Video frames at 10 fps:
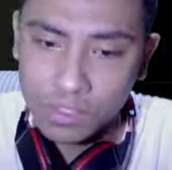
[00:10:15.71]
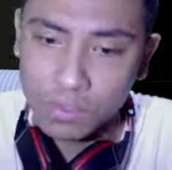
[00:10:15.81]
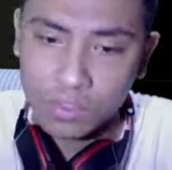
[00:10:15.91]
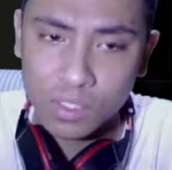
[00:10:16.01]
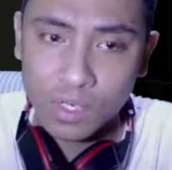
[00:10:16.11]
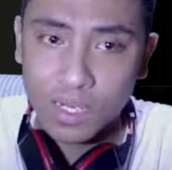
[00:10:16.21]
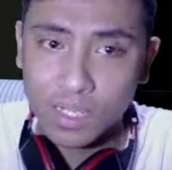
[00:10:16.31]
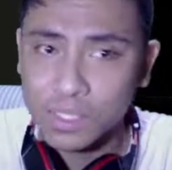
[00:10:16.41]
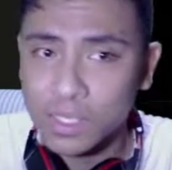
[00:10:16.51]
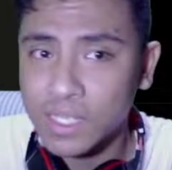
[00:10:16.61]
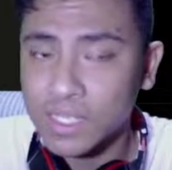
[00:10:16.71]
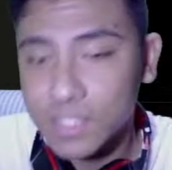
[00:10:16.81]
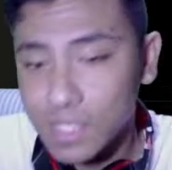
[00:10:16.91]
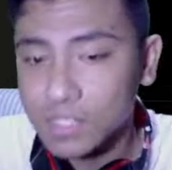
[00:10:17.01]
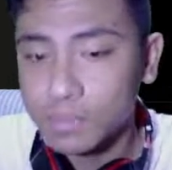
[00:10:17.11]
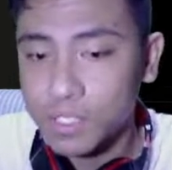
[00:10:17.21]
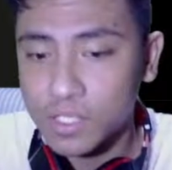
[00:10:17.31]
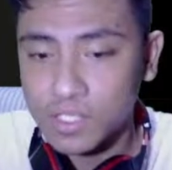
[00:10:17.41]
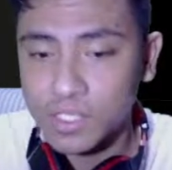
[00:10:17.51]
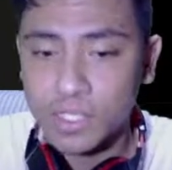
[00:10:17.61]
counter karakter lincah seperti